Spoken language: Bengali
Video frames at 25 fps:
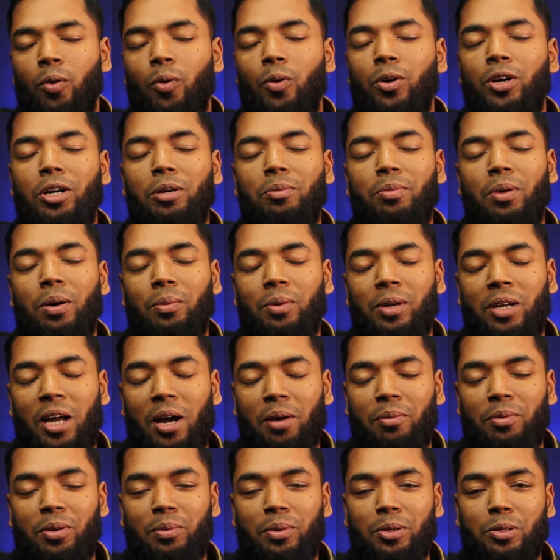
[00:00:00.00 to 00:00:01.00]
কঠিনভাবে
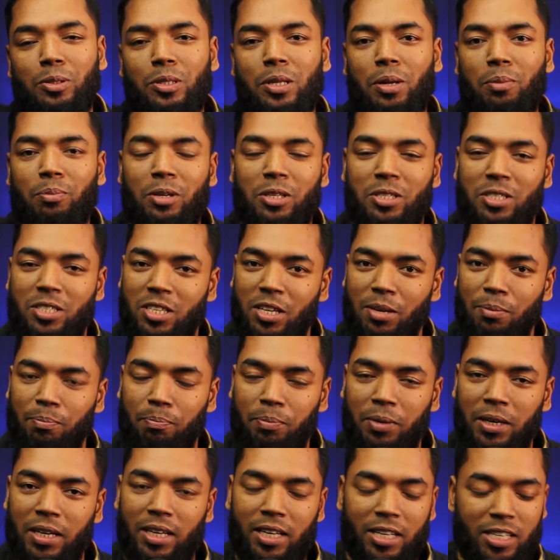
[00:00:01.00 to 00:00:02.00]
না ভেবে যদি আমরা
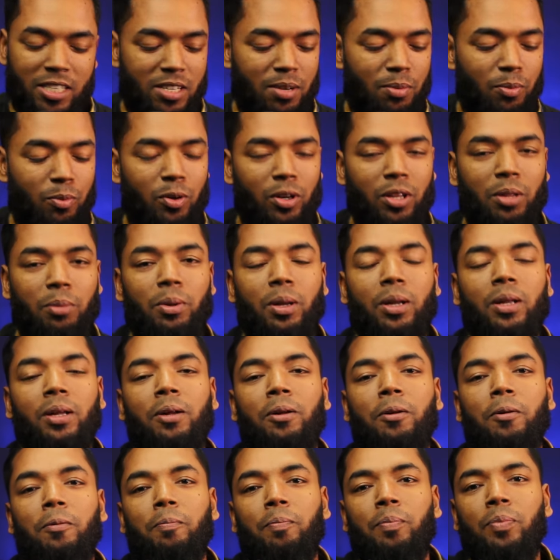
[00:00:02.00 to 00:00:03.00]
সিম্পলি হিসাব করতে পারি
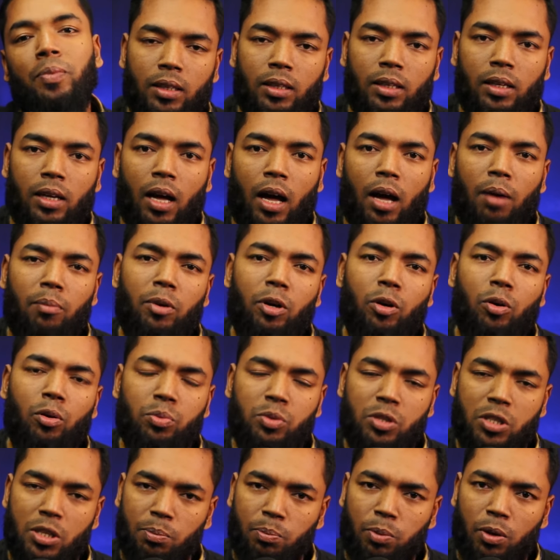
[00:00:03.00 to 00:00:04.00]
আমরা
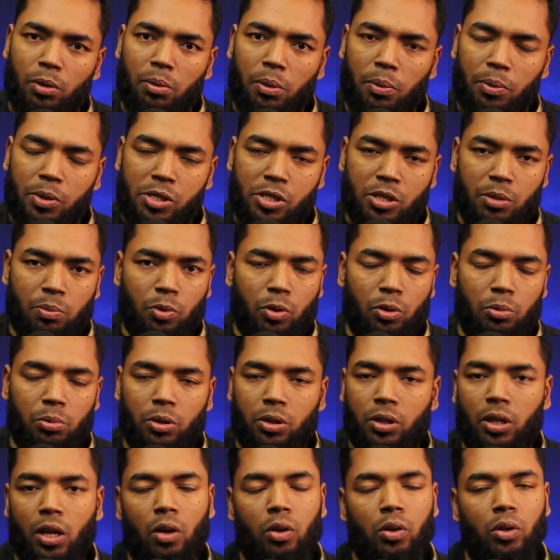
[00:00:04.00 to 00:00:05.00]
খুব সিম্পলভাবে হিসাব করব
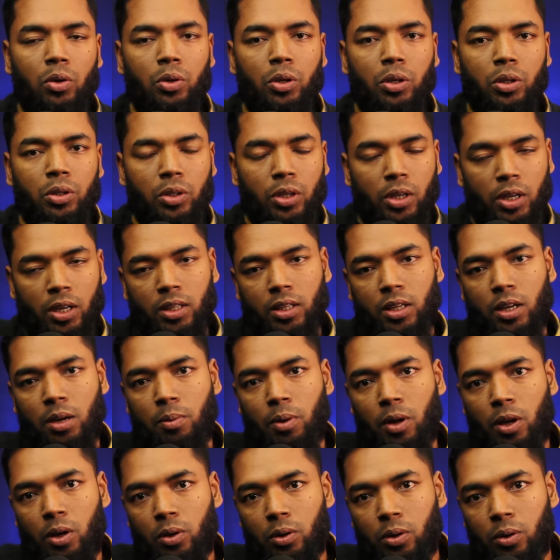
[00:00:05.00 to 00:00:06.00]
তাহলেও কিন্তু এখান থেকে
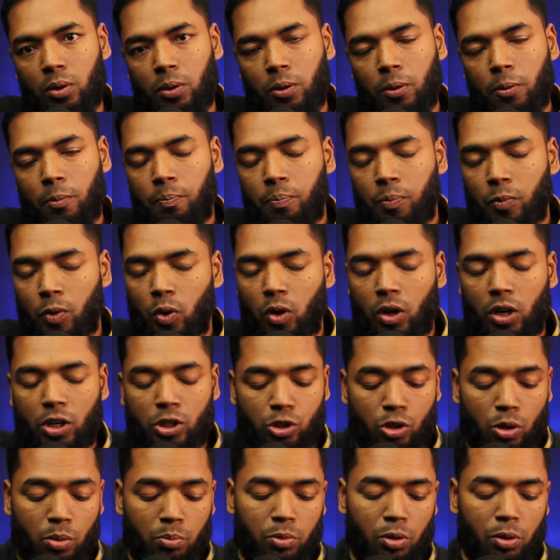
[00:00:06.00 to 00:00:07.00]
ভালো করা
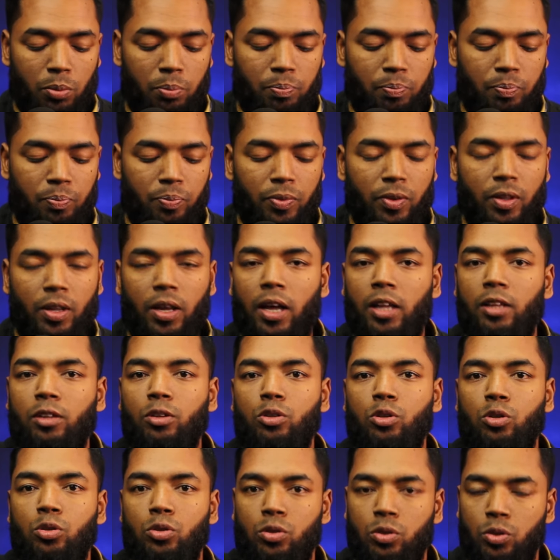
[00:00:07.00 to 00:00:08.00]
সম্ভব এত
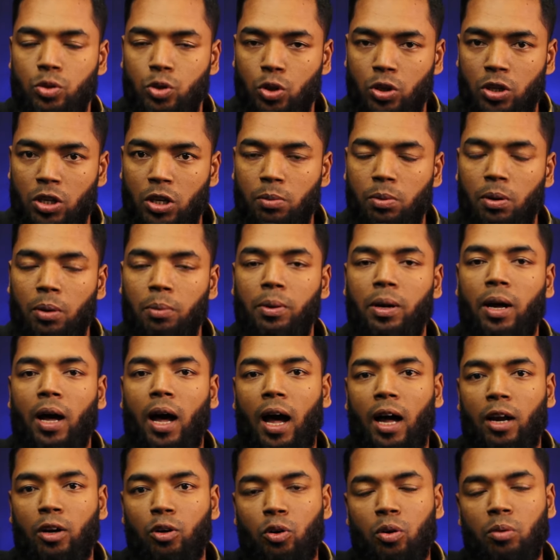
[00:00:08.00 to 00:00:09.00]
জটিলভাবে
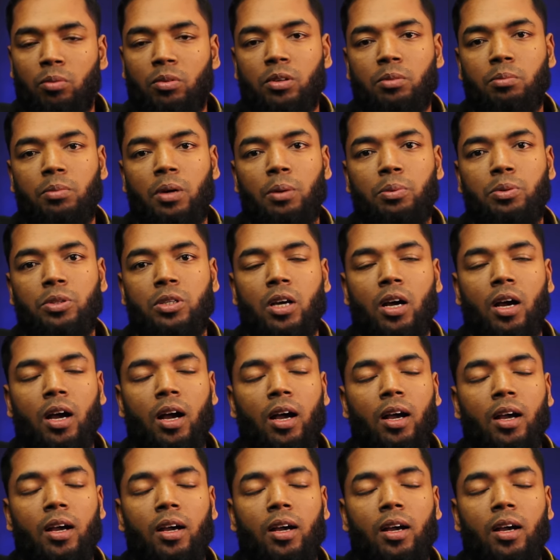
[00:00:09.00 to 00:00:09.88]
আনকমন ব্যবসা